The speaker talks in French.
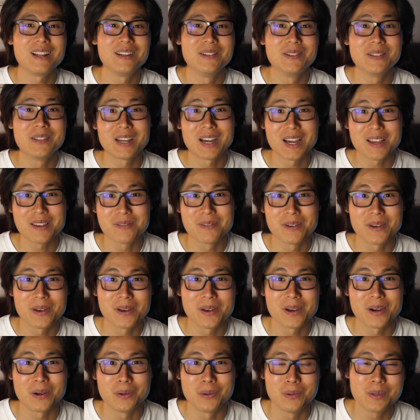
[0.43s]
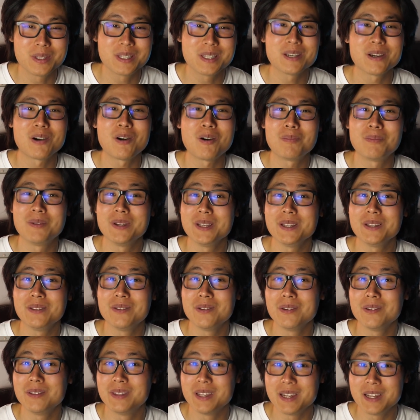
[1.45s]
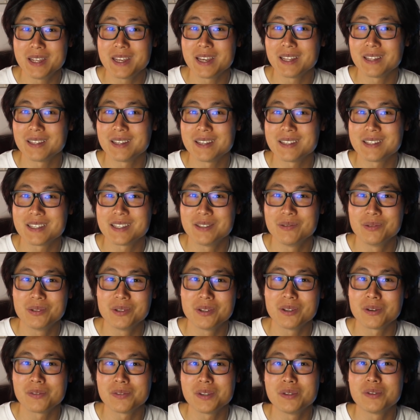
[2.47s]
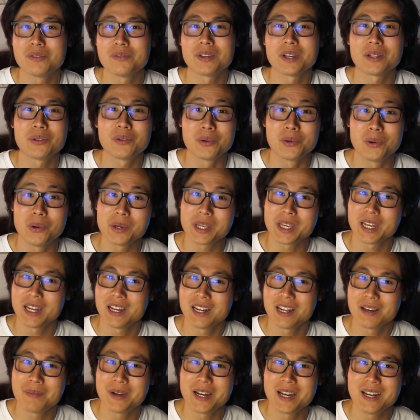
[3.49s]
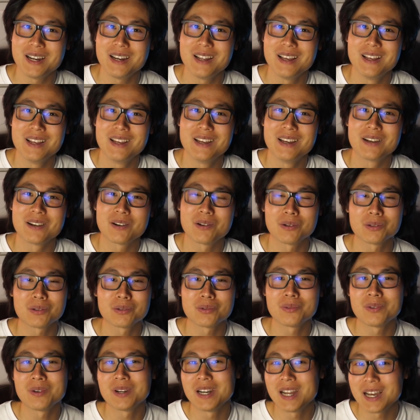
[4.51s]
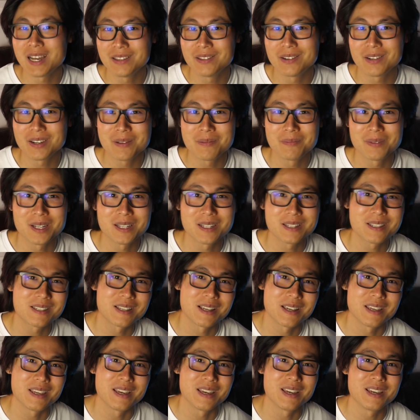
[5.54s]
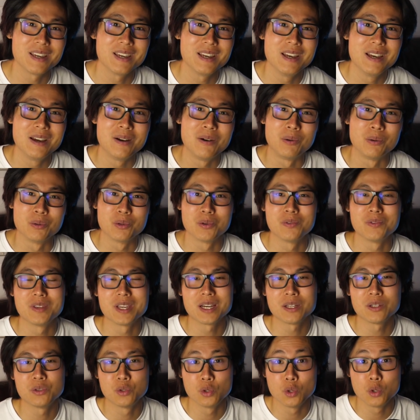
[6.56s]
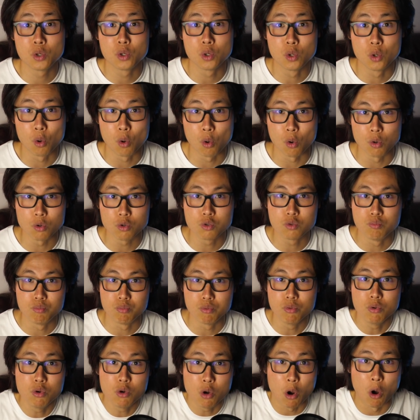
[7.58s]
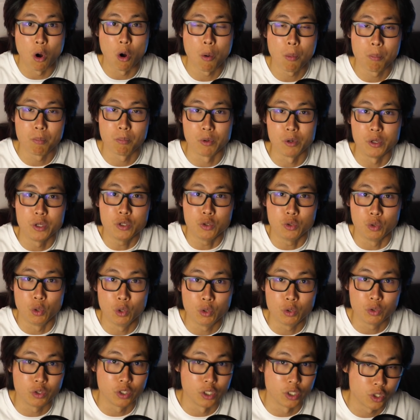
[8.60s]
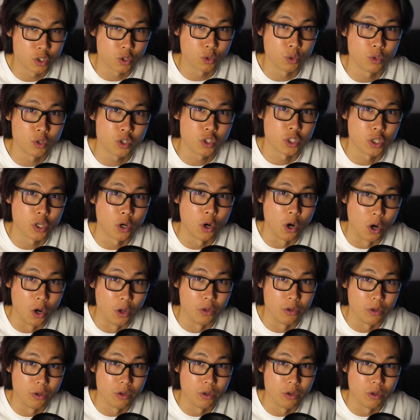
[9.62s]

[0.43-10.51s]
le driver, outil rempli de délicatesse qui nous donne envie de faire de gros câlins à la balle. Quand on l'a dans les mains, ça y est, on devient de grosses boules remplies de testostérone.